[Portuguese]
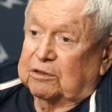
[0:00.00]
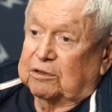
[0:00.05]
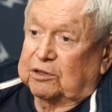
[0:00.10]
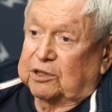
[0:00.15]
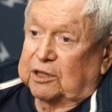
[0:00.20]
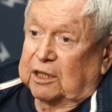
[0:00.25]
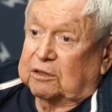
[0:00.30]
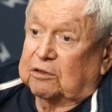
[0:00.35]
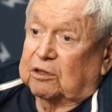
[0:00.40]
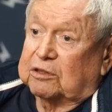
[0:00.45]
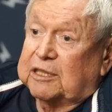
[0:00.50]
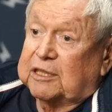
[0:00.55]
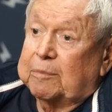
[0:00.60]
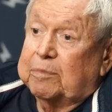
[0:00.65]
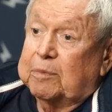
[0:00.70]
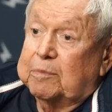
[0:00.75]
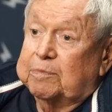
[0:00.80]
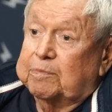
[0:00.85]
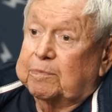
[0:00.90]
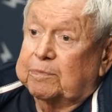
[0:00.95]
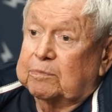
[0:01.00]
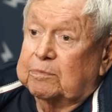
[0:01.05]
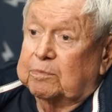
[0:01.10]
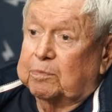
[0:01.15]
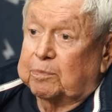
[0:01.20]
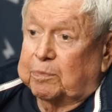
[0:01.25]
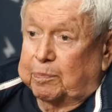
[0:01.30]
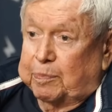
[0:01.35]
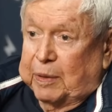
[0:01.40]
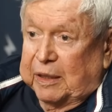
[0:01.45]
é o seguinte, eu sempre
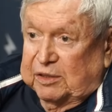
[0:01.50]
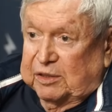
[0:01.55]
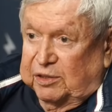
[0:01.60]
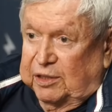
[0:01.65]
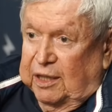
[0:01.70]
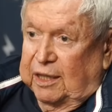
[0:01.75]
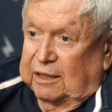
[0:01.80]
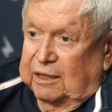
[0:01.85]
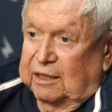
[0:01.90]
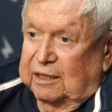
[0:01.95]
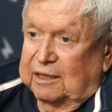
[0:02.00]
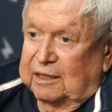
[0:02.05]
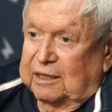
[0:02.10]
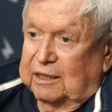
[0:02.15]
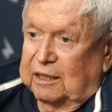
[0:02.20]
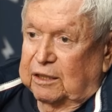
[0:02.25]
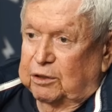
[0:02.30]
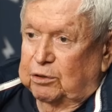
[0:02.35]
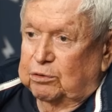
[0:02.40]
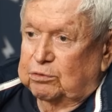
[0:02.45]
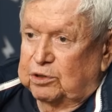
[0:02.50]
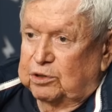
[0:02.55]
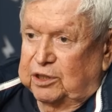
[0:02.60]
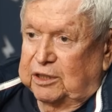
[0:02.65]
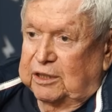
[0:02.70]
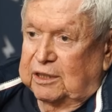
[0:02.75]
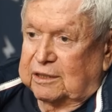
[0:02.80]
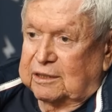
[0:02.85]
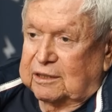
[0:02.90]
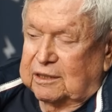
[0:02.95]
pensei que um
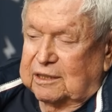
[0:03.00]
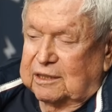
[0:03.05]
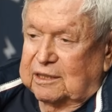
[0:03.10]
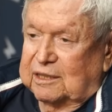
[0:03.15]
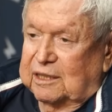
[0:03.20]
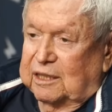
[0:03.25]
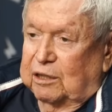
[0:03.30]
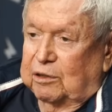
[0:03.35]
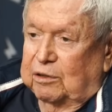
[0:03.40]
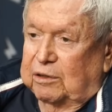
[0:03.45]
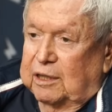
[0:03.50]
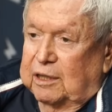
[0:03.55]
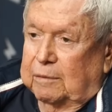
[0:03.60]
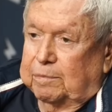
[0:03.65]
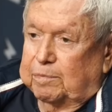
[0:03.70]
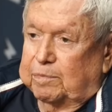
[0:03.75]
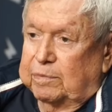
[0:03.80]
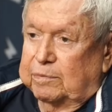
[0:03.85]
dia eu ia,